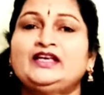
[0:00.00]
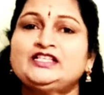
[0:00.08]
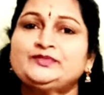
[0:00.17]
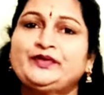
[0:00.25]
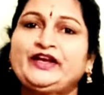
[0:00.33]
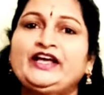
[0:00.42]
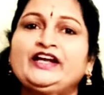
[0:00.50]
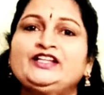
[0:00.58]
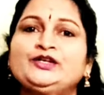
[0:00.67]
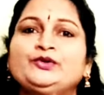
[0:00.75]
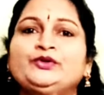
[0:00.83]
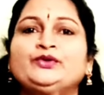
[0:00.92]
ఈ స్ప్రే
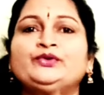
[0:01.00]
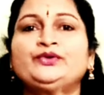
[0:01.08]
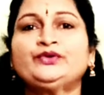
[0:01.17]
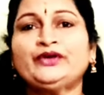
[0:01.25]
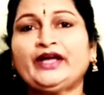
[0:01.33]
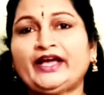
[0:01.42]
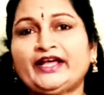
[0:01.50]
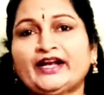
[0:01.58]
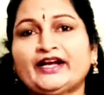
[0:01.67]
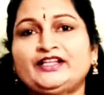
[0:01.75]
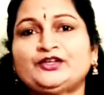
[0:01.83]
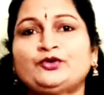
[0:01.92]
అనేది కొట్టుకుంటూ హెయిర్
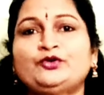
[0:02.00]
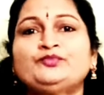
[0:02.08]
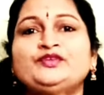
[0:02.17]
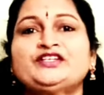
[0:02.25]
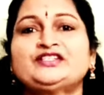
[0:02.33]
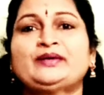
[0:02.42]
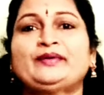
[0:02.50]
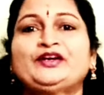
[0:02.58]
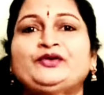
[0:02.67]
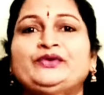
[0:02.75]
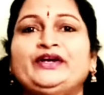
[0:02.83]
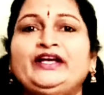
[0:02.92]
అనేది కోమ్ చేసినాం
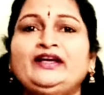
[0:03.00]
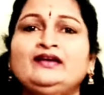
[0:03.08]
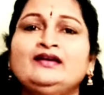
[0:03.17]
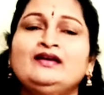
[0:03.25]
అనుకోండి